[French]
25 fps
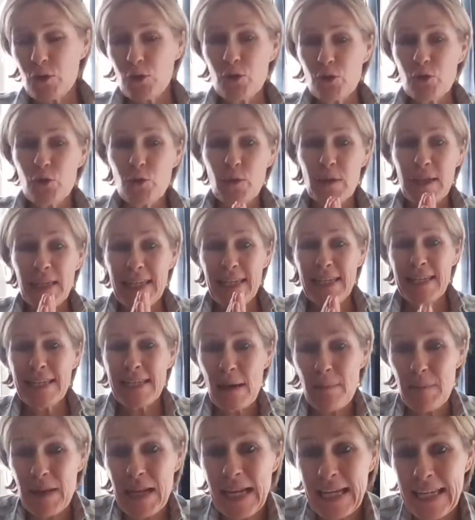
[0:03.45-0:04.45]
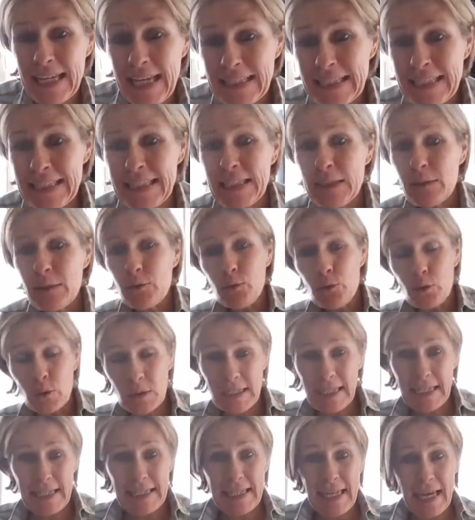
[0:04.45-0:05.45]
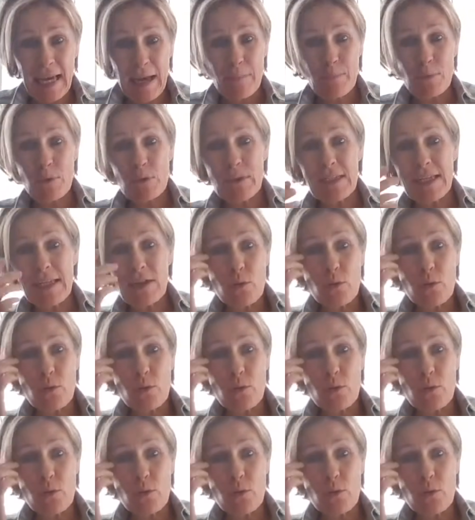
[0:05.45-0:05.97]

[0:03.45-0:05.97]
Je suis Isabelle Agassi, nutrithérapeute